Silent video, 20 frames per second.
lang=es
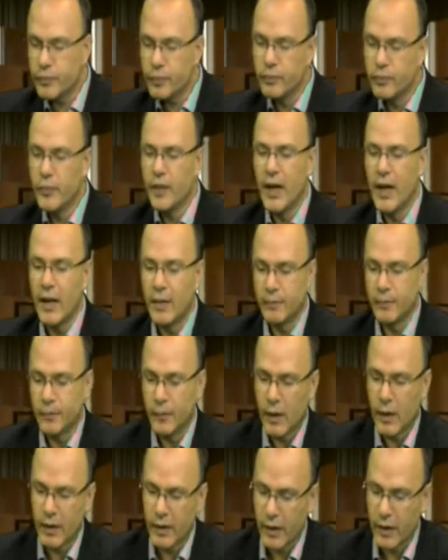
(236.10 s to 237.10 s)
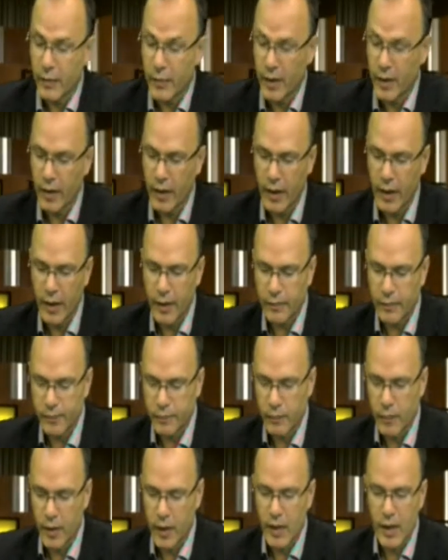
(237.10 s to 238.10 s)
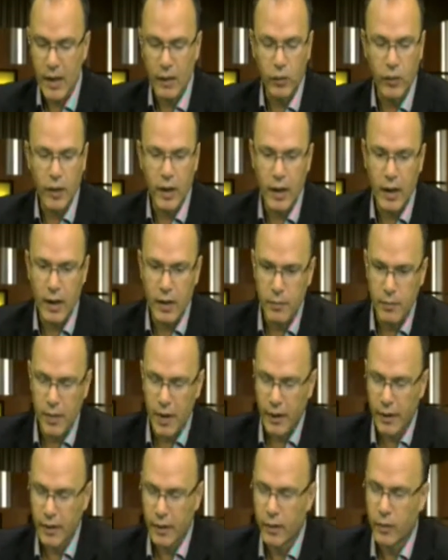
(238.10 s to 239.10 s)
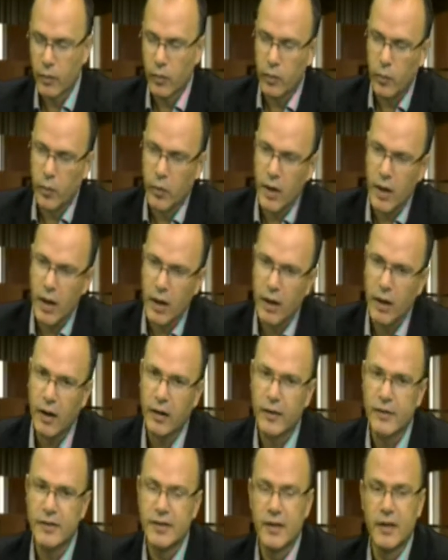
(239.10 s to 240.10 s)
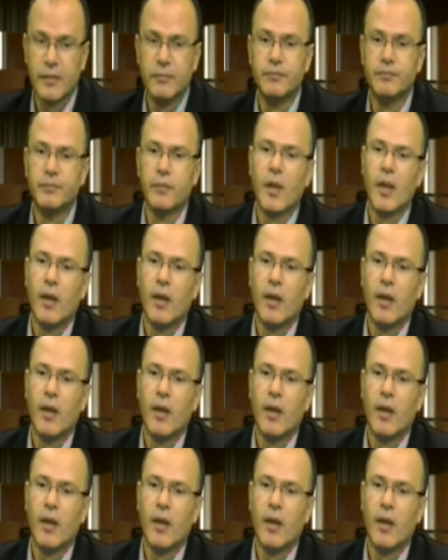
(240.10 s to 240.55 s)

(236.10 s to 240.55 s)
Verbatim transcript: mira, realmente veía algunas de las imágenes que vos ponías acá recién